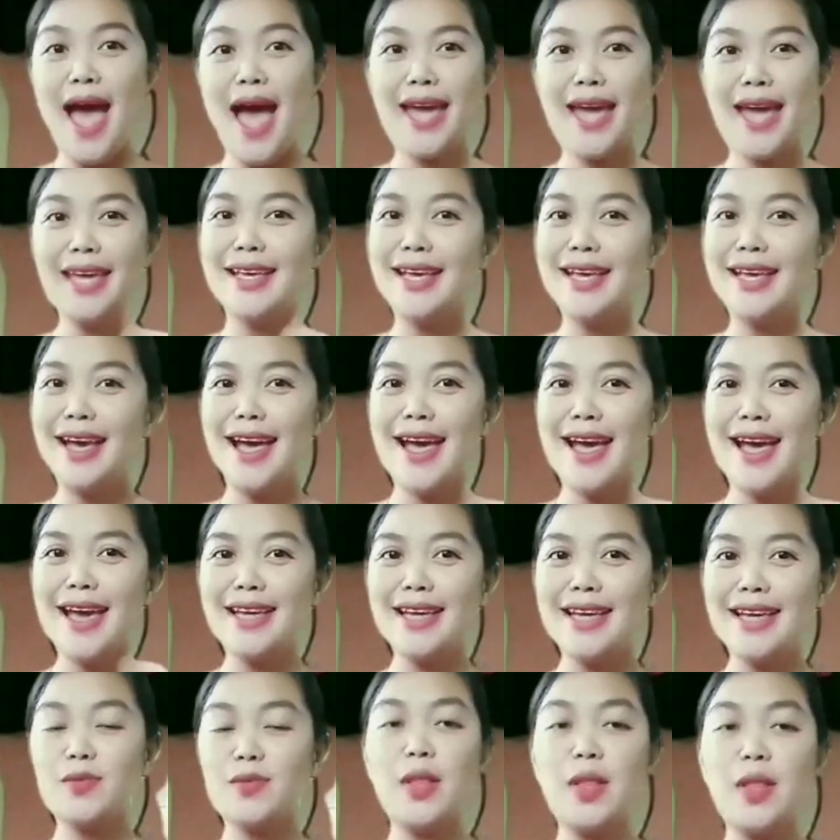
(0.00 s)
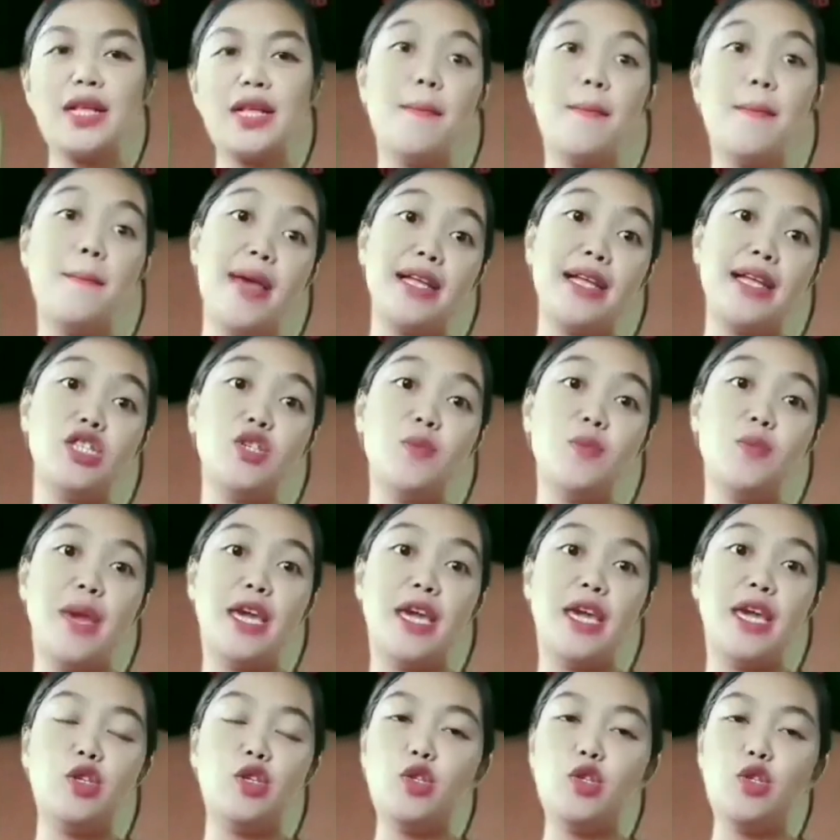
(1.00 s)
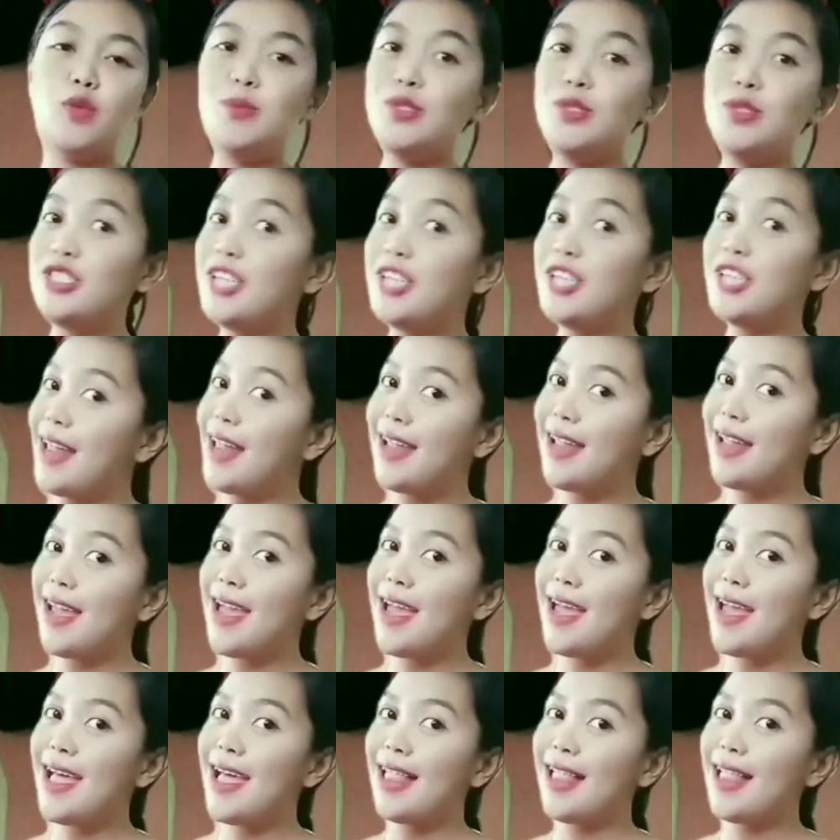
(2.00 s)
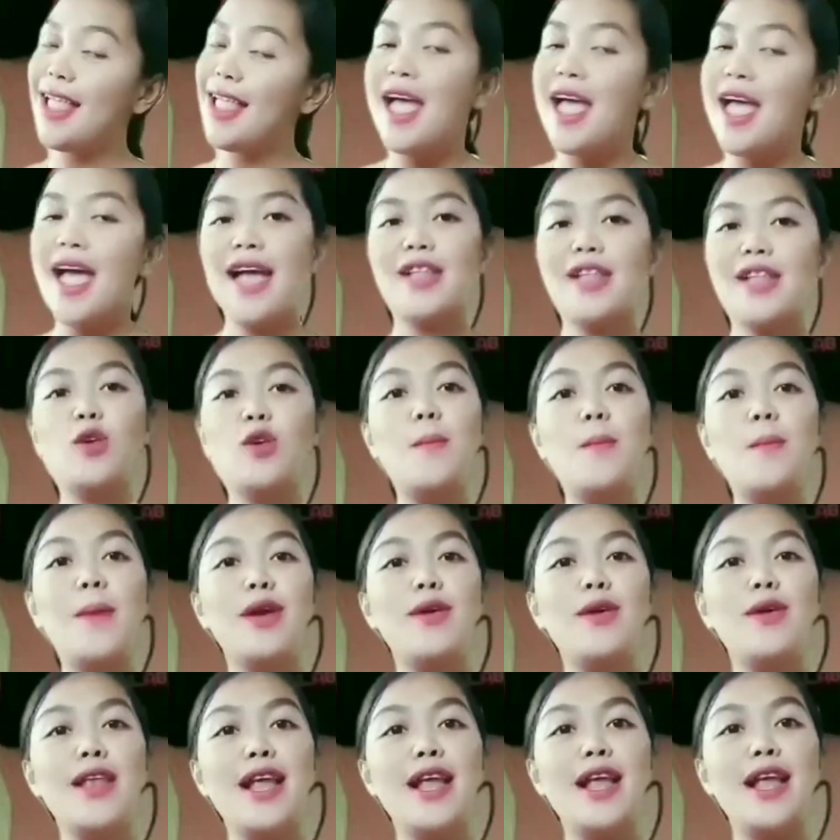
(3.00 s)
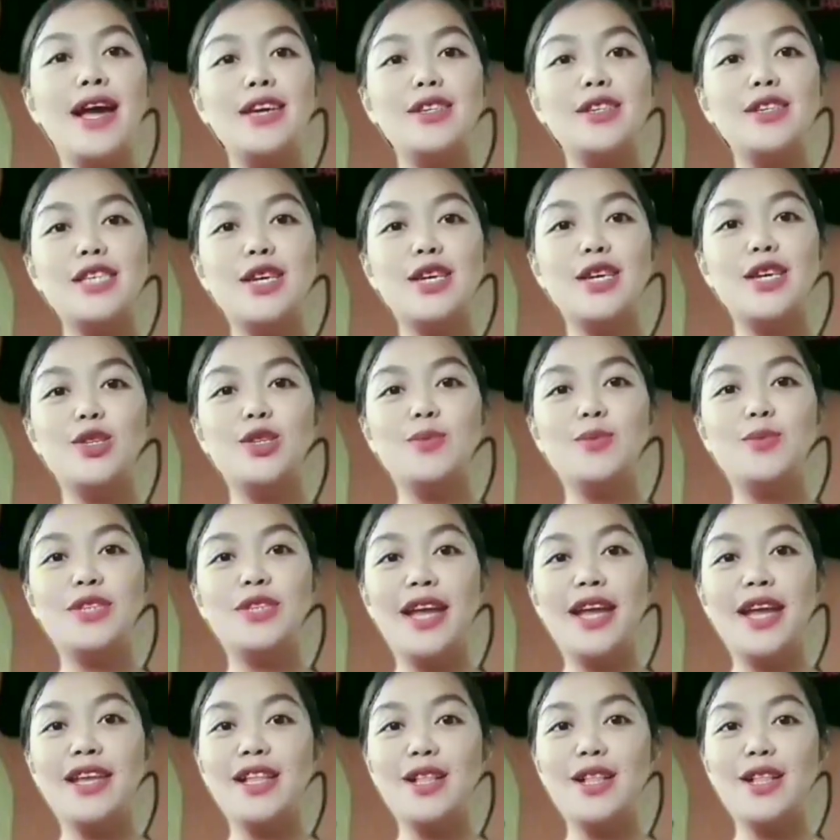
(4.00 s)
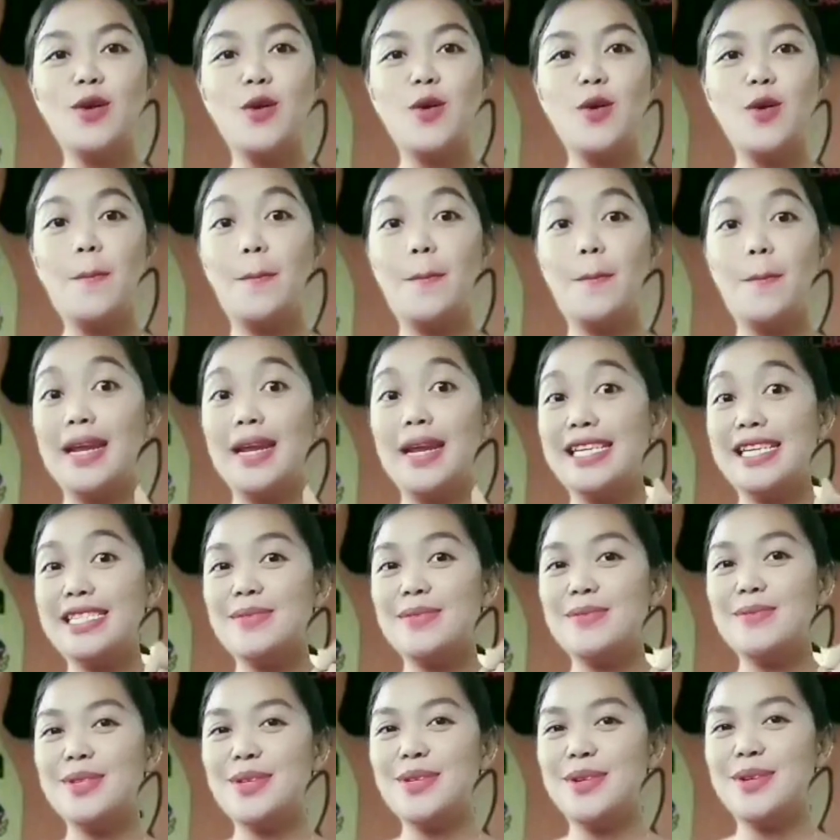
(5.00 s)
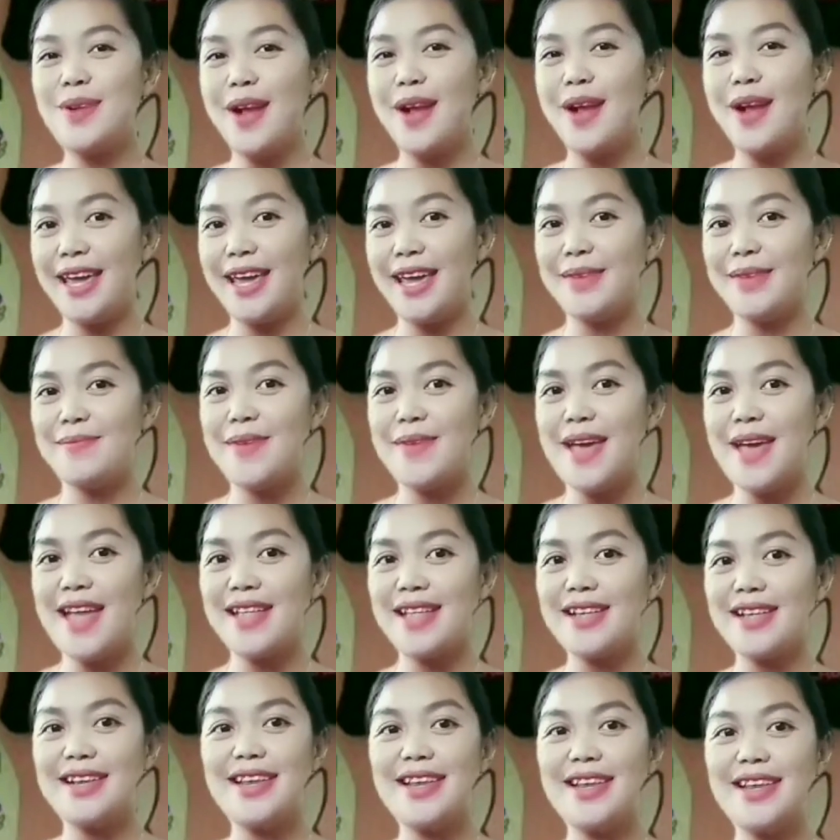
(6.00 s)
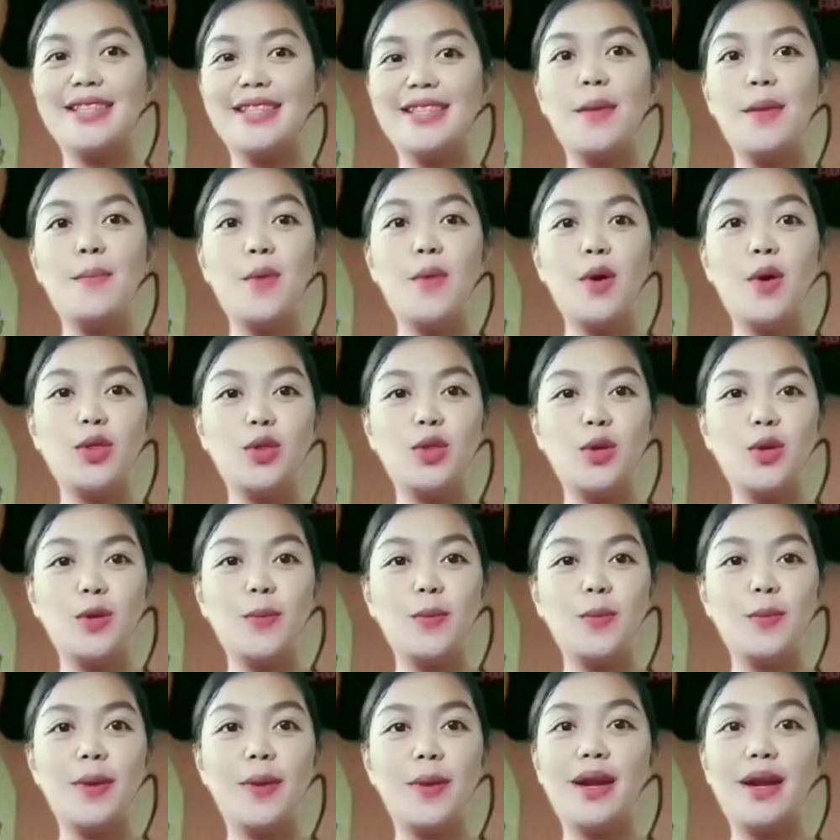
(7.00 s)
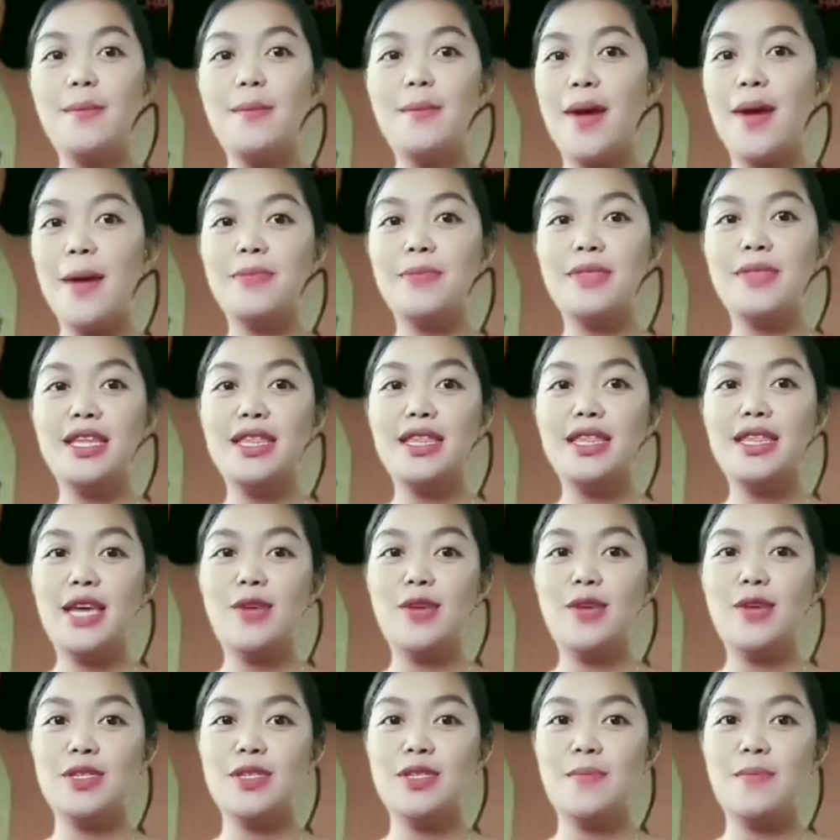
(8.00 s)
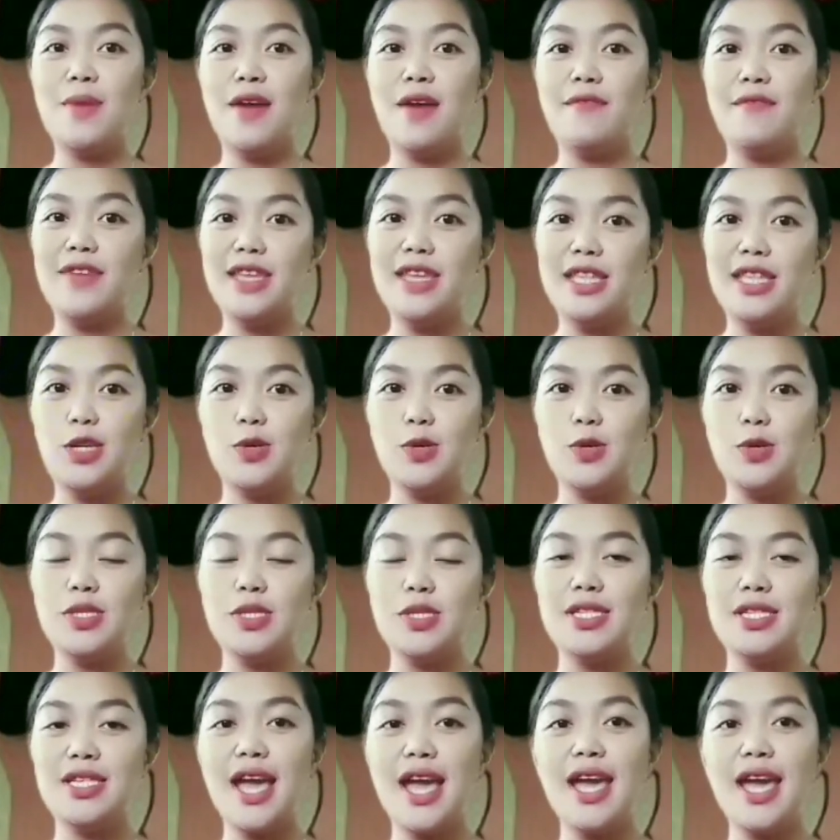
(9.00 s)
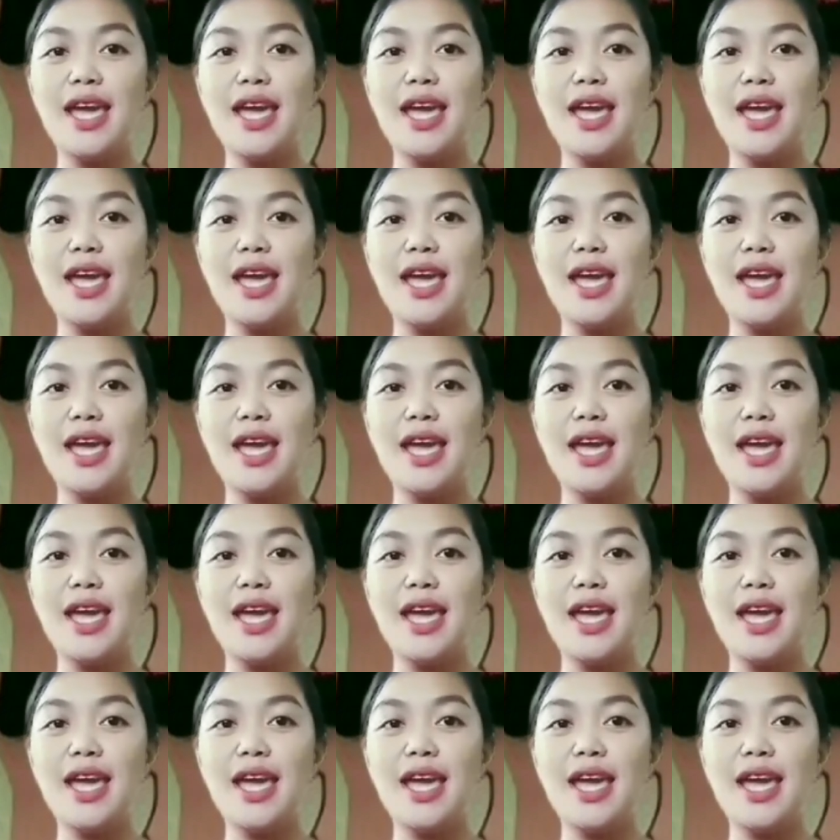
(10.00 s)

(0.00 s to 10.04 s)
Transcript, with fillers: Hi guys! Welcome back to my YouTube channel! At kung bago lang kayo sa YouTube channel ko, please subscribe and click the button para ma-update kayo sa mga videos na